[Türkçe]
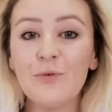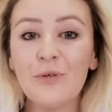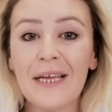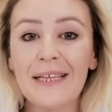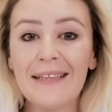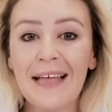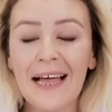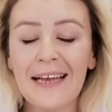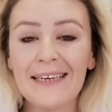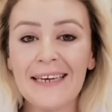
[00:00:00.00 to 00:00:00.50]
Bu
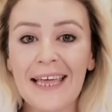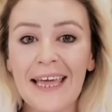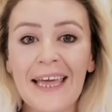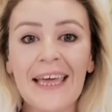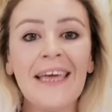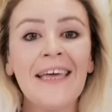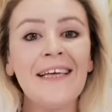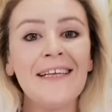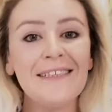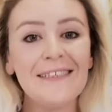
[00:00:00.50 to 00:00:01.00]

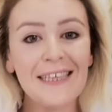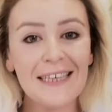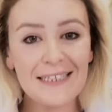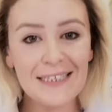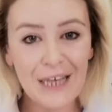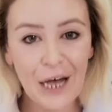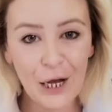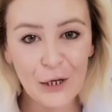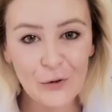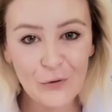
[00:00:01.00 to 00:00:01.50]
nedenle
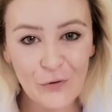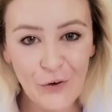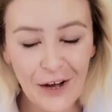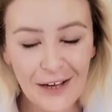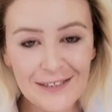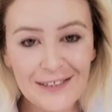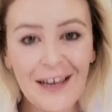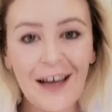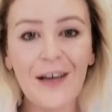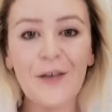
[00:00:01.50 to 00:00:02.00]

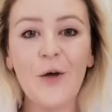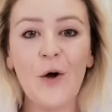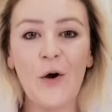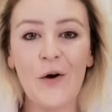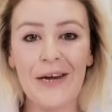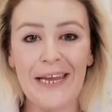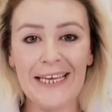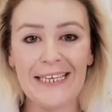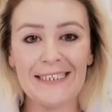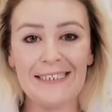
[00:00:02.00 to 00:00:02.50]
tesadüfe
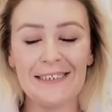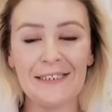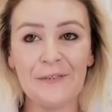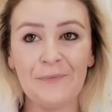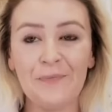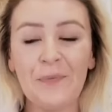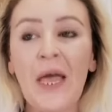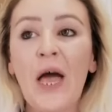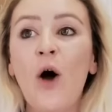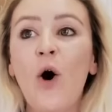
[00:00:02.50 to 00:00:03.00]
hataya
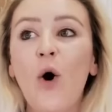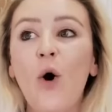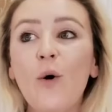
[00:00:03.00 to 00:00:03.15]
örnektir.